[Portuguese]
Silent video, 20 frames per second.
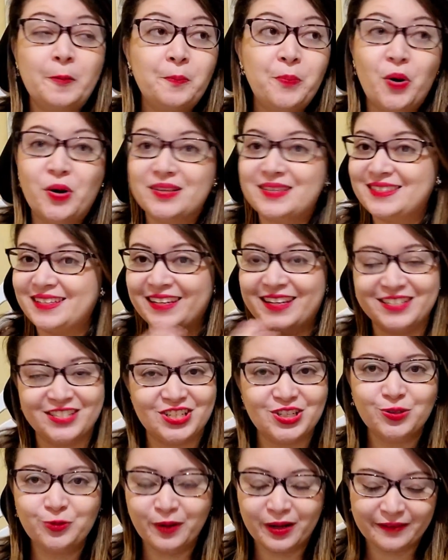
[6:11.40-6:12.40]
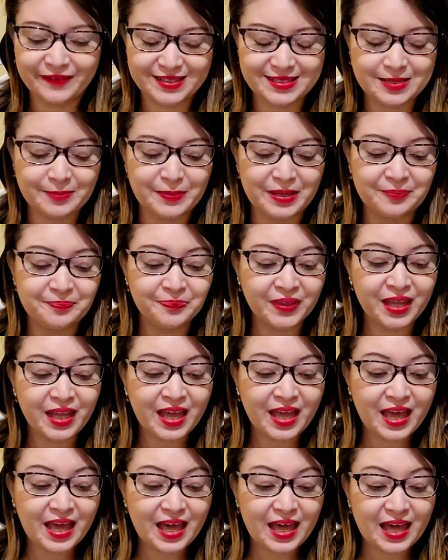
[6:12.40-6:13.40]
Tá, pode ser que a gente nunca vá saber.
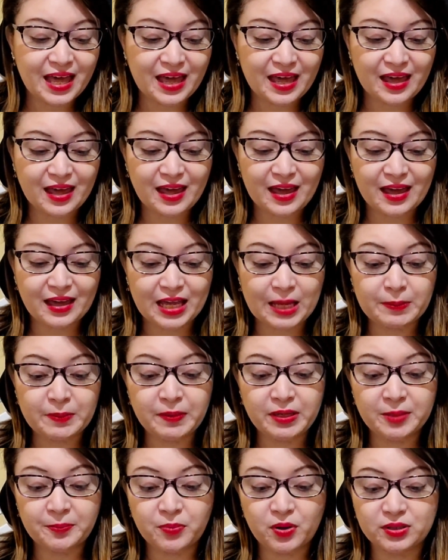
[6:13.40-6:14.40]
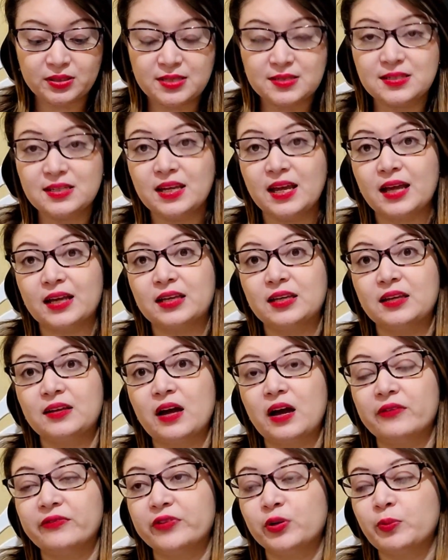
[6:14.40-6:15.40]
É, que a primeira hipótese é
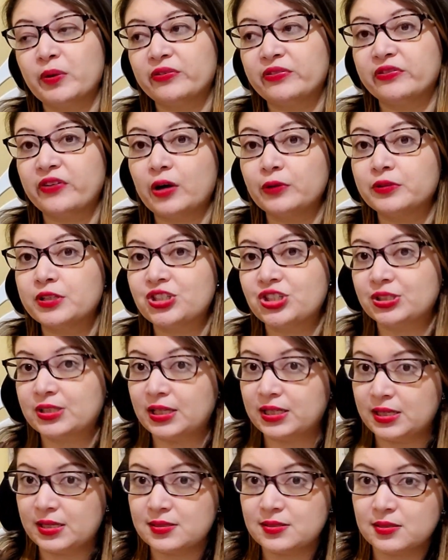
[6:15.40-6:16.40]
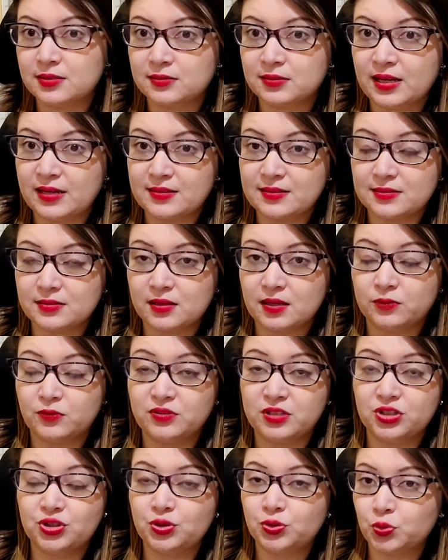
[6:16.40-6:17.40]
que havia uma falta de interesse das, é,
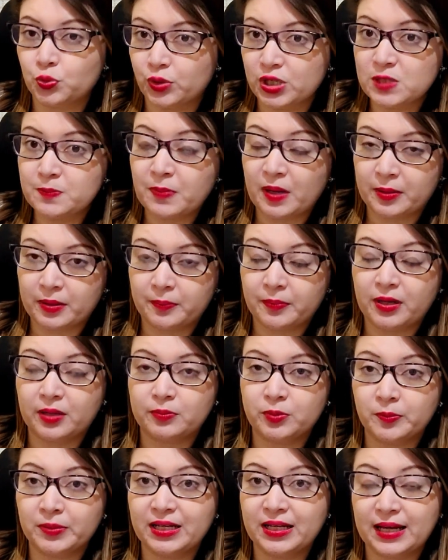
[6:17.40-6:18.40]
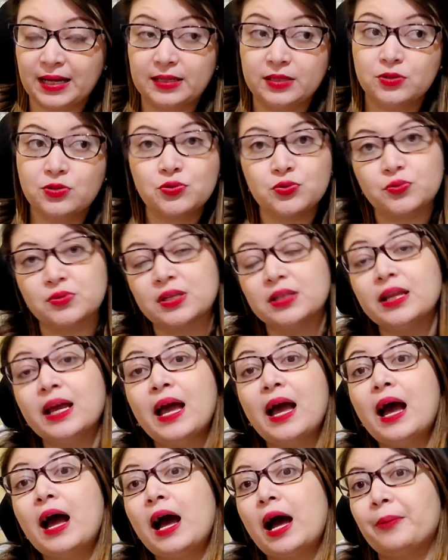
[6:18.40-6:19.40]
dos editores para, para publicar a Lady Susan,
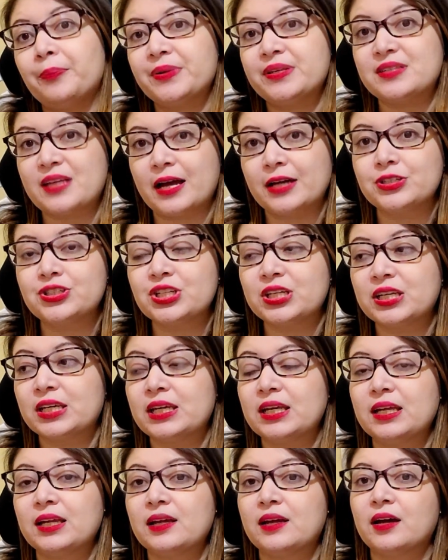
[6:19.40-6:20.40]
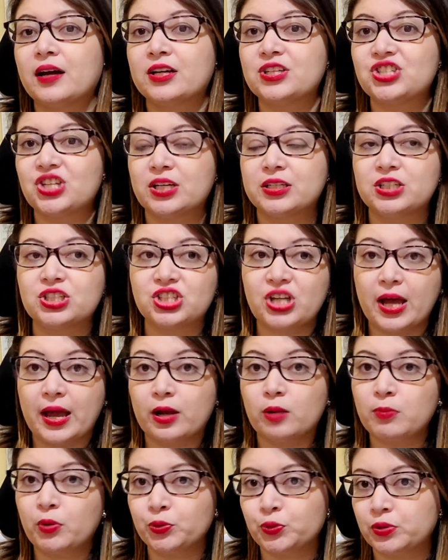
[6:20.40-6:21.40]
apesar de que a Jane já
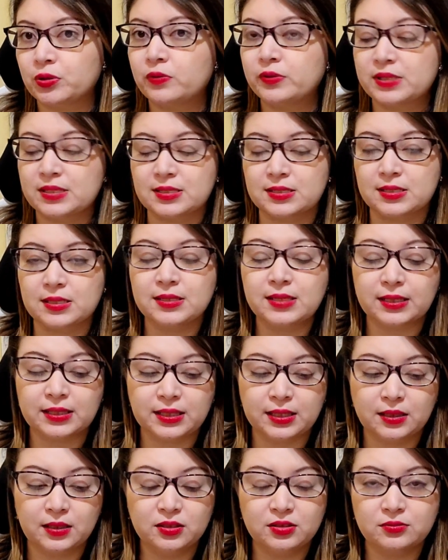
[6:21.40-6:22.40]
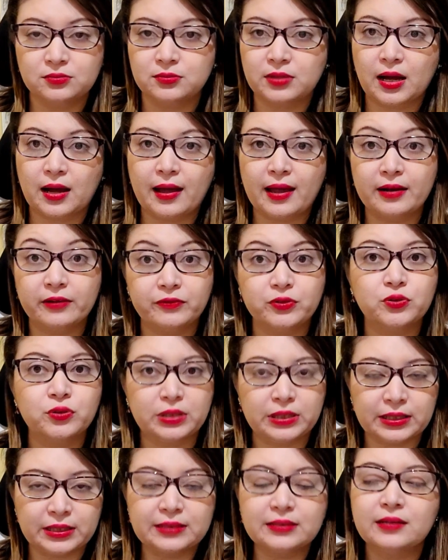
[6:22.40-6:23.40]
era uma autora conhecida aqui na era
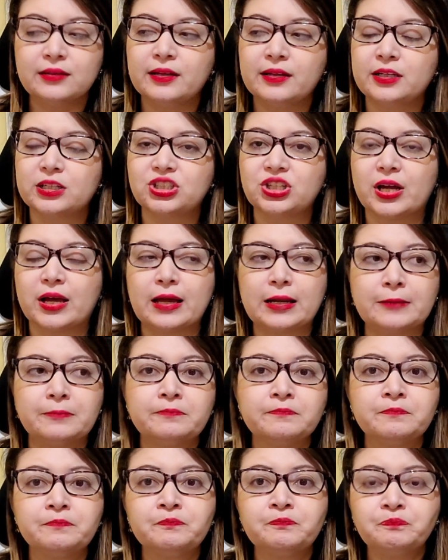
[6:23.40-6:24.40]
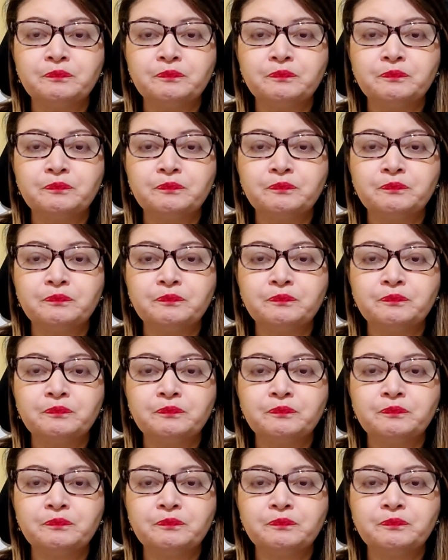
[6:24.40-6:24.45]
vitoriana, né, ela já era